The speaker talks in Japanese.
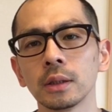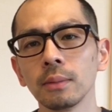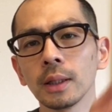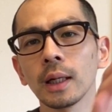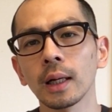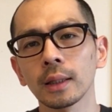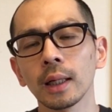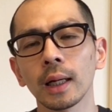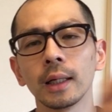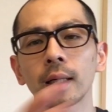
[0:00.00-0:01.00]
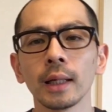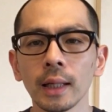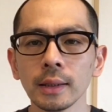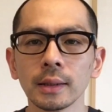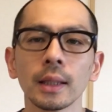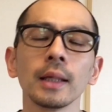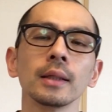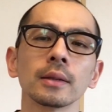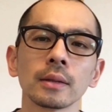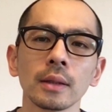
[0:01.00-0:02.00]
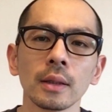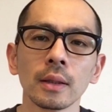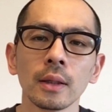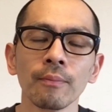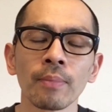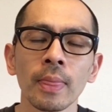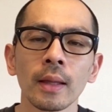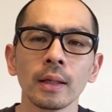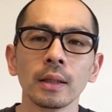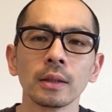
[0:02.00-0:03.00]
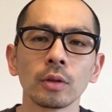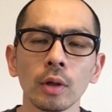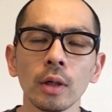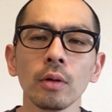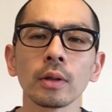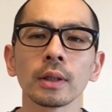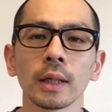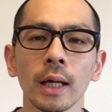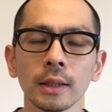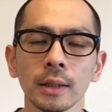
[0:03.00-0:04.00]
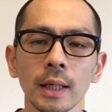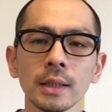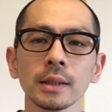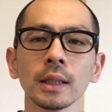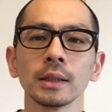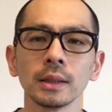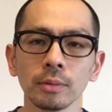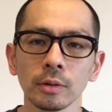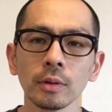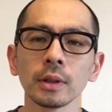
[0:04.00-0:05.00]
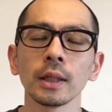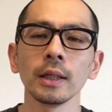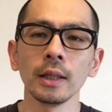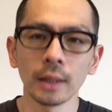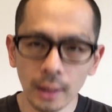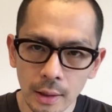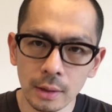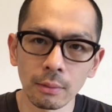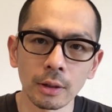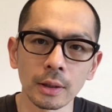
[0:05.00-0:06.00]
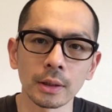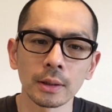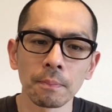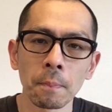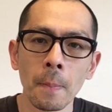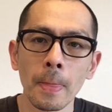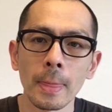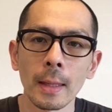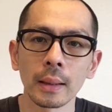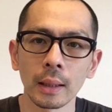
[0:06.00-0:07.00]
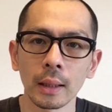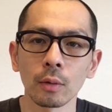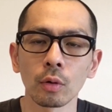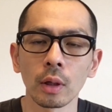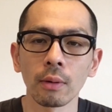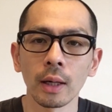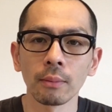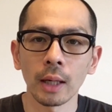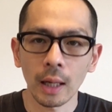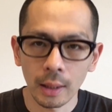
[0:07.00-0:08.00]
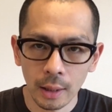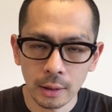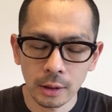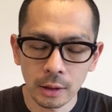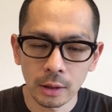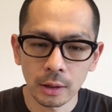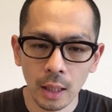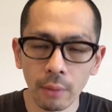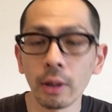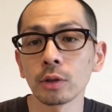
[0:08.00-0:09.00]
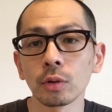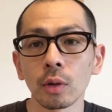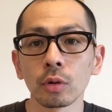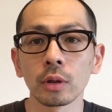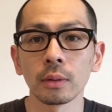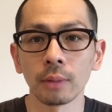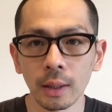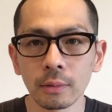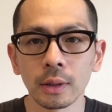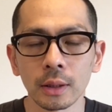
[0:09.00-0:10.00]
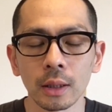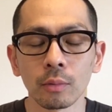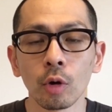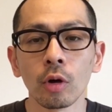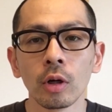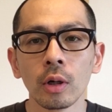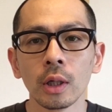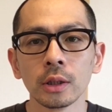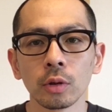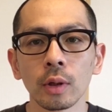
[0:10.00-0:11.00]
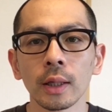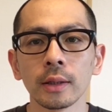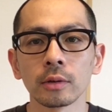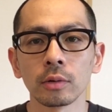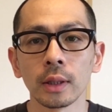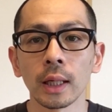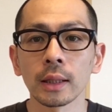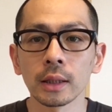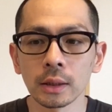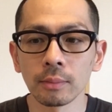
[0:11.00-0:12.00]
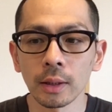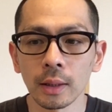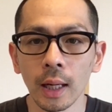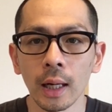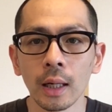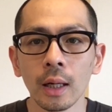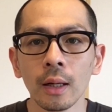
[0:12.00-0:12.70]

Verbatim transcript: 勧めた方がいけないんじゃないんです。それを決断した自分の責任になってしまうんです。ね、これは悲しいしかわいそうなことでもあるんですけども、しょうがないですよね。やってしまったら、